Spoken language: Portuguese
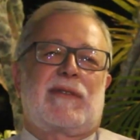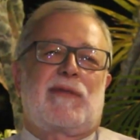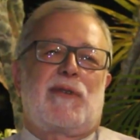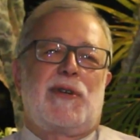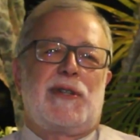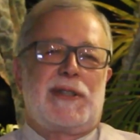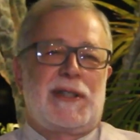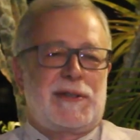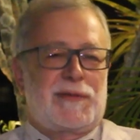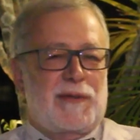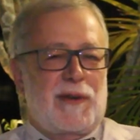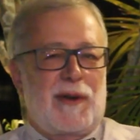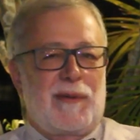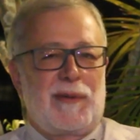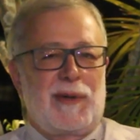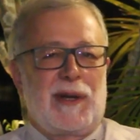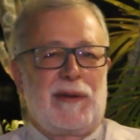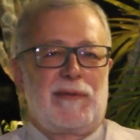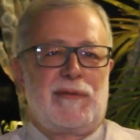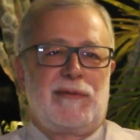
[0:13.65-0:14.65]
corrida de
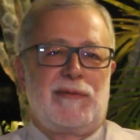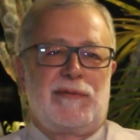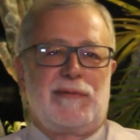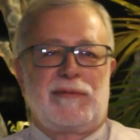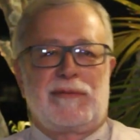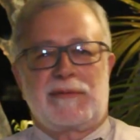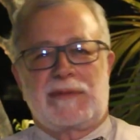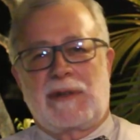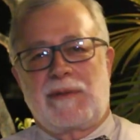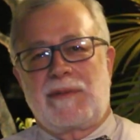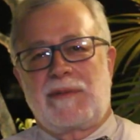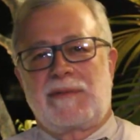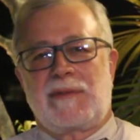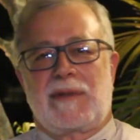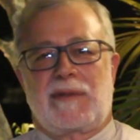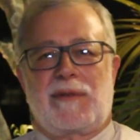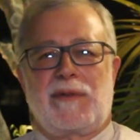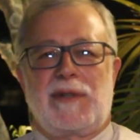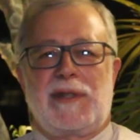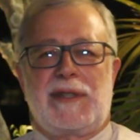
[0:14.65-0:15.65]
Fórmula 1, então
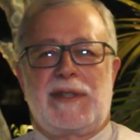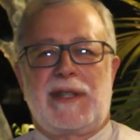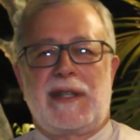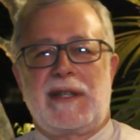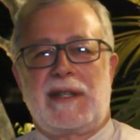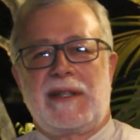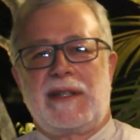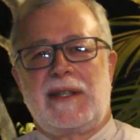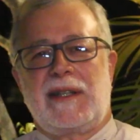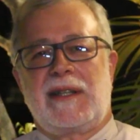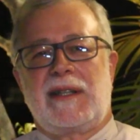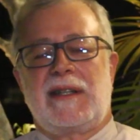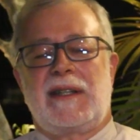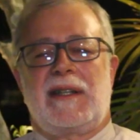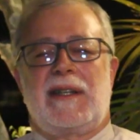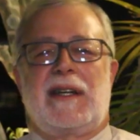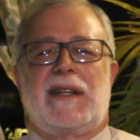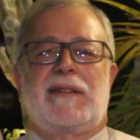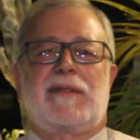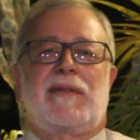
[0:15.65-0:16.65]
uma corrida
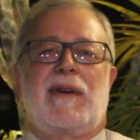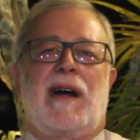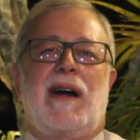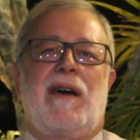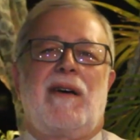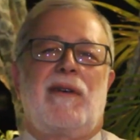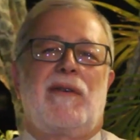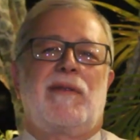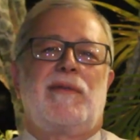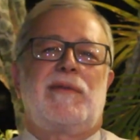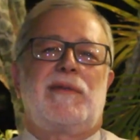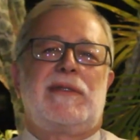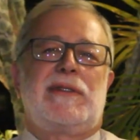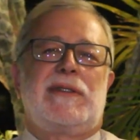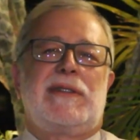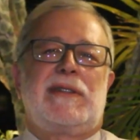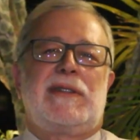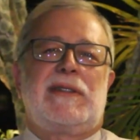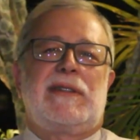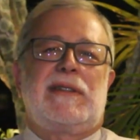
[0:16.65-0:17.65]
anual,
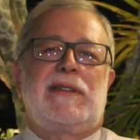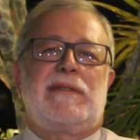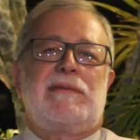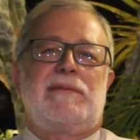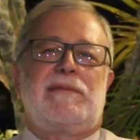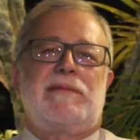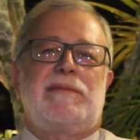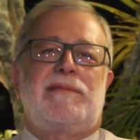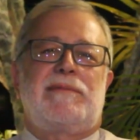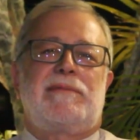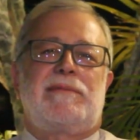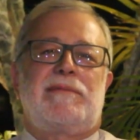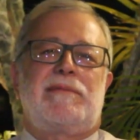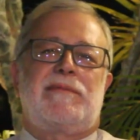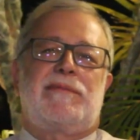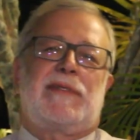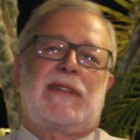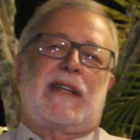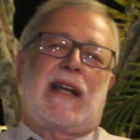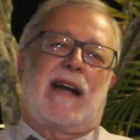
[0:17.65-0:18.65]

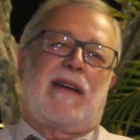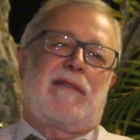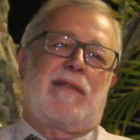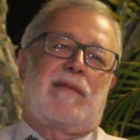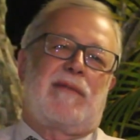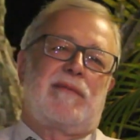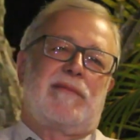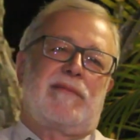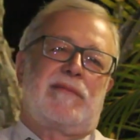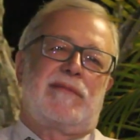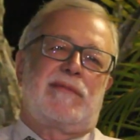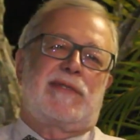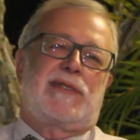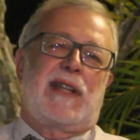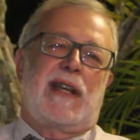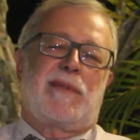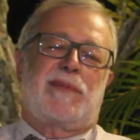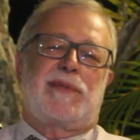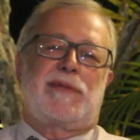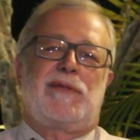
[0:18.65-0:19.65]
ficavam uns
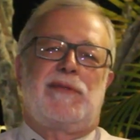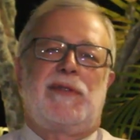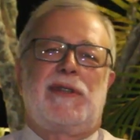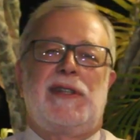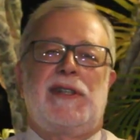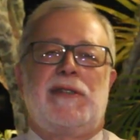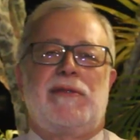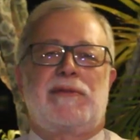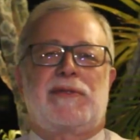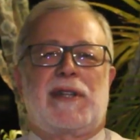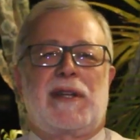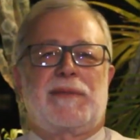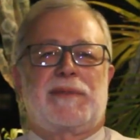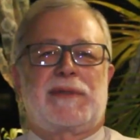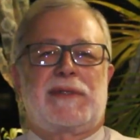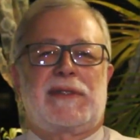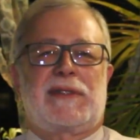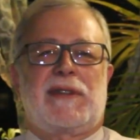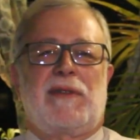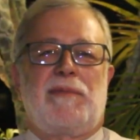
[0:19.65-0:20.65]
tempos no Rio, uns
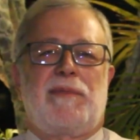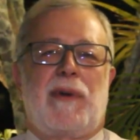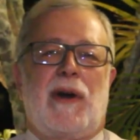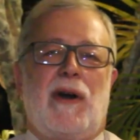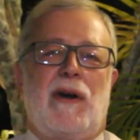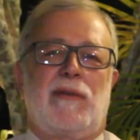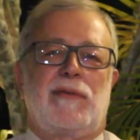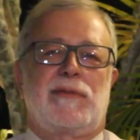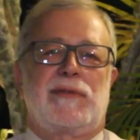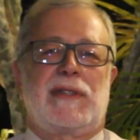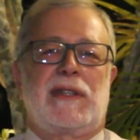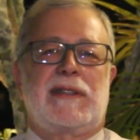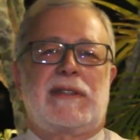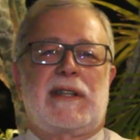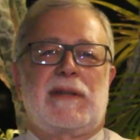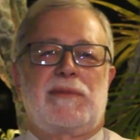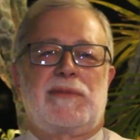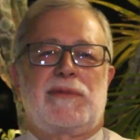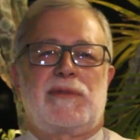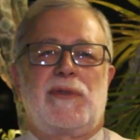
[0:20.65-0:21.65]
tempos em São Paulo, né?
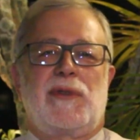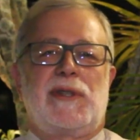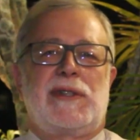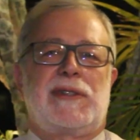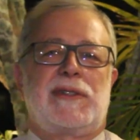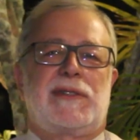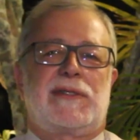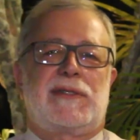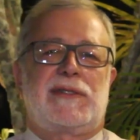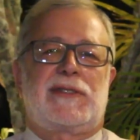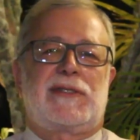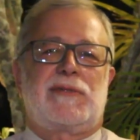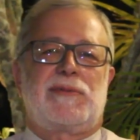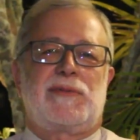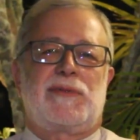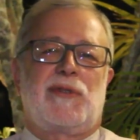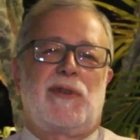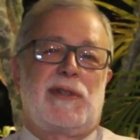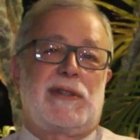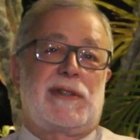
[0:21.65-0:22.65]
Temos dois,
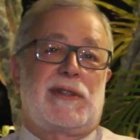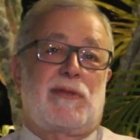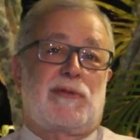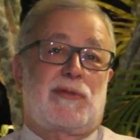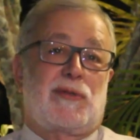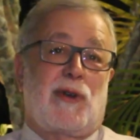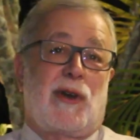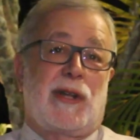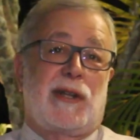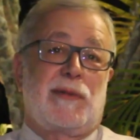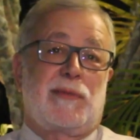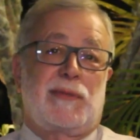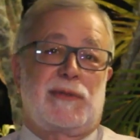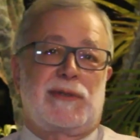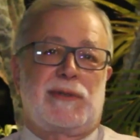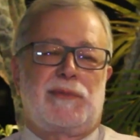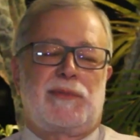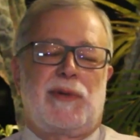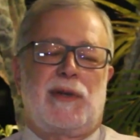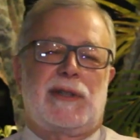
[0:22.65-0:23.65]
tínhamos dois
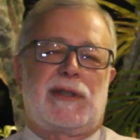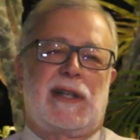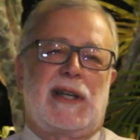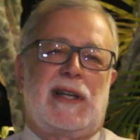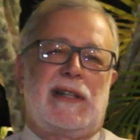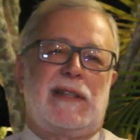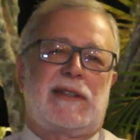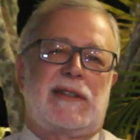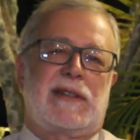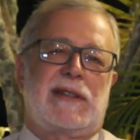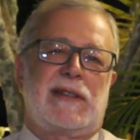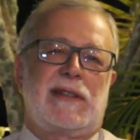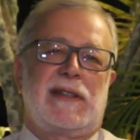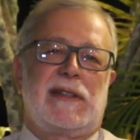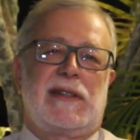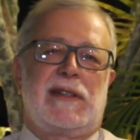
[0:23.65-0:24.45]
autódromos importantes,